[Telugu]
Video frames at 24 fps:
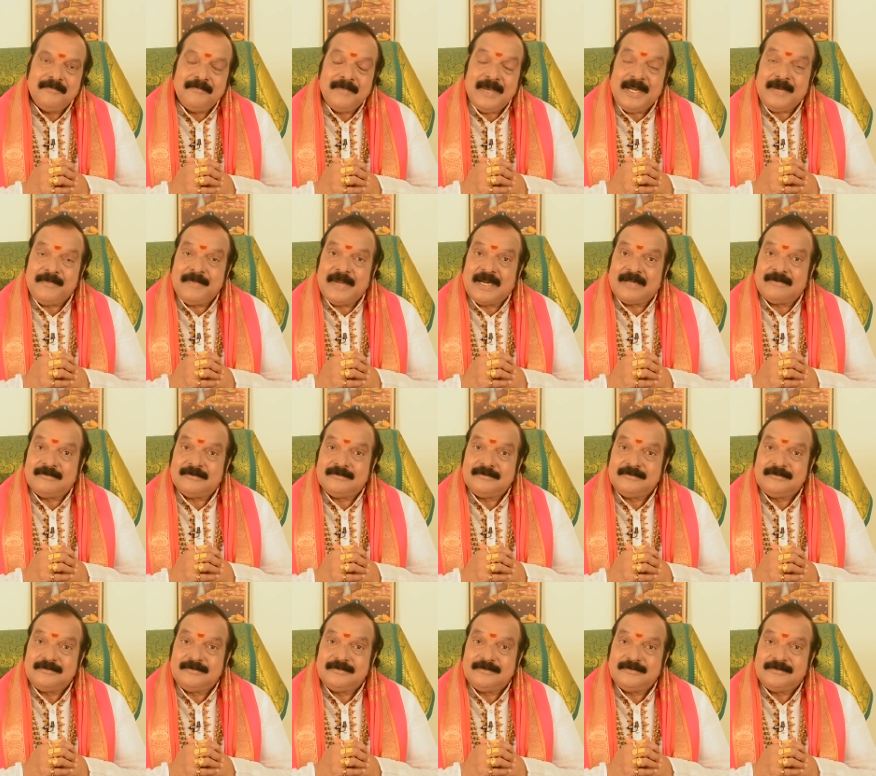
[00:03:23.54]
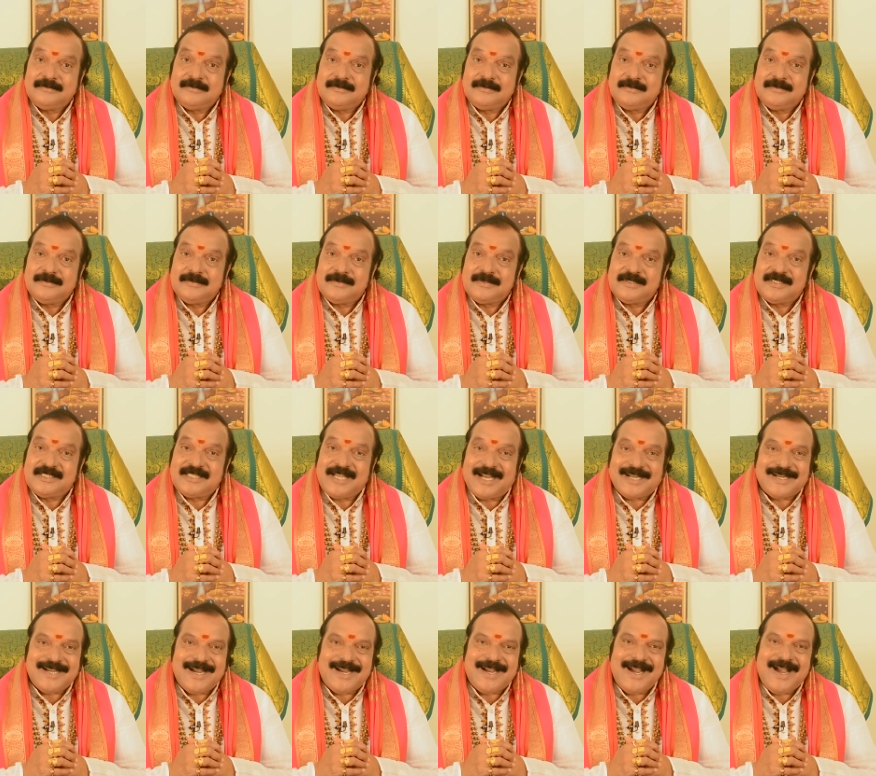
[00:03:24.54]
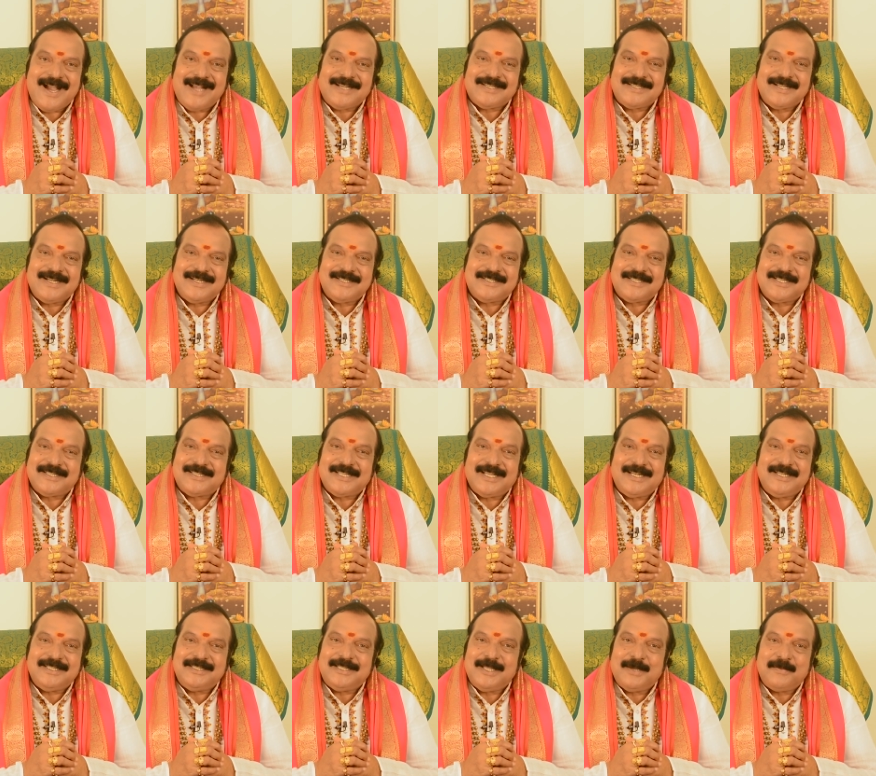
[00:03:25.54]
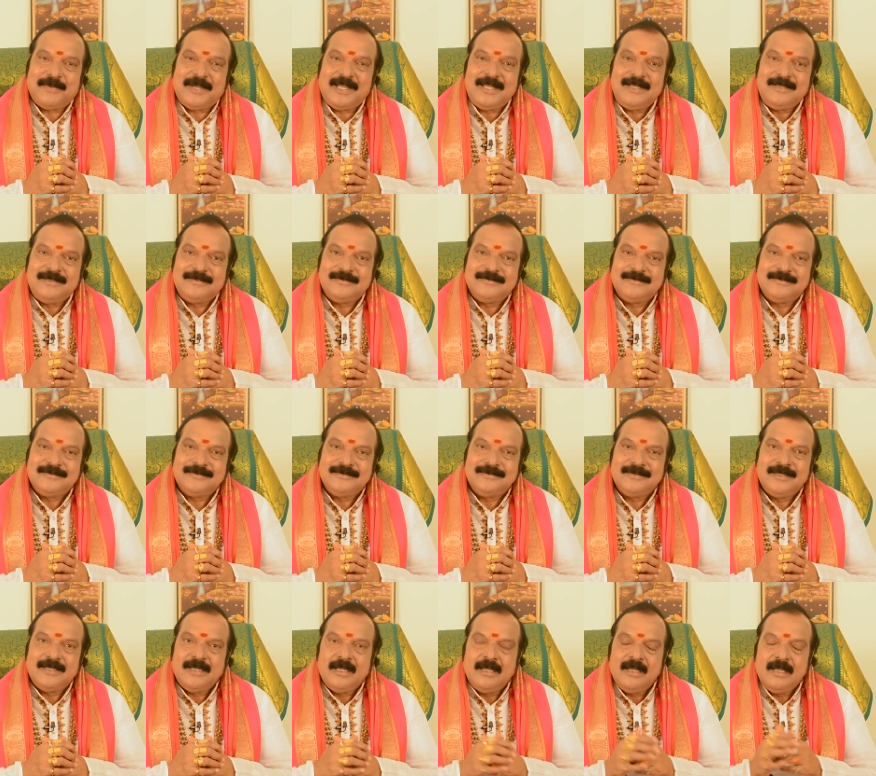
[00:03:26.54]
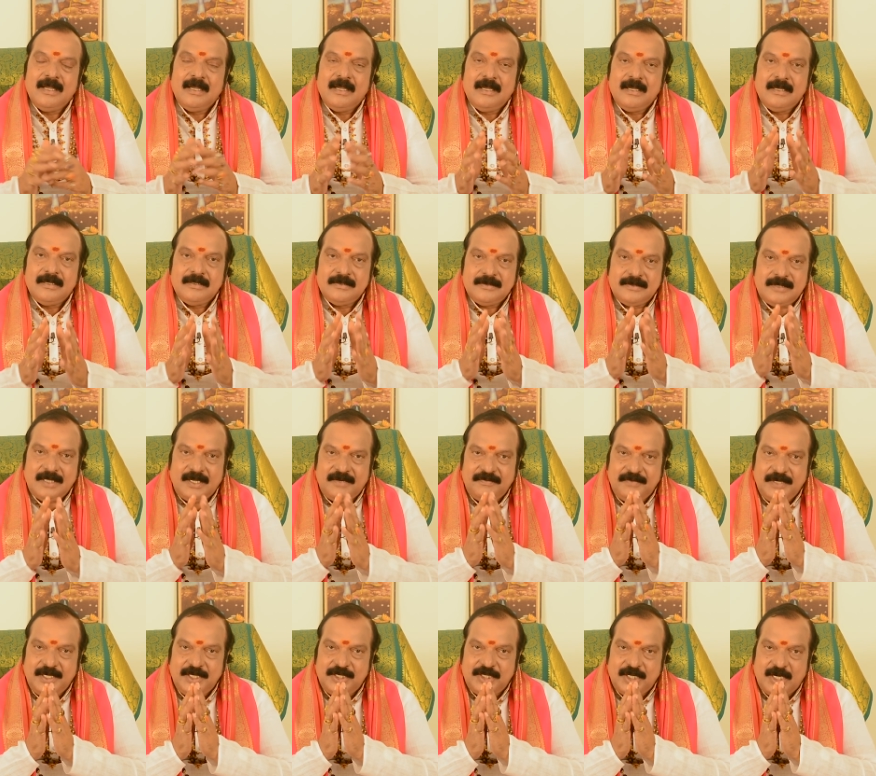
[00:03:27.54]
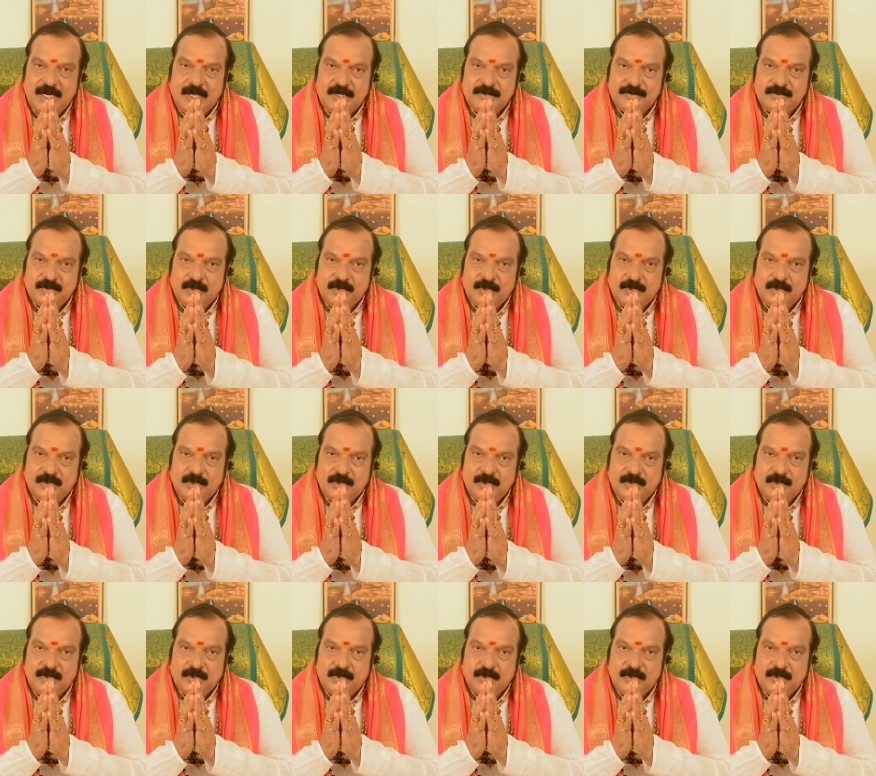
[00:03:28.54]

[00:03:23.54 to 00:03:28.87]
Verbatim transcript: మరి మనం చక్కగా ఆచరించి తరిద్దామా సర్వే జనా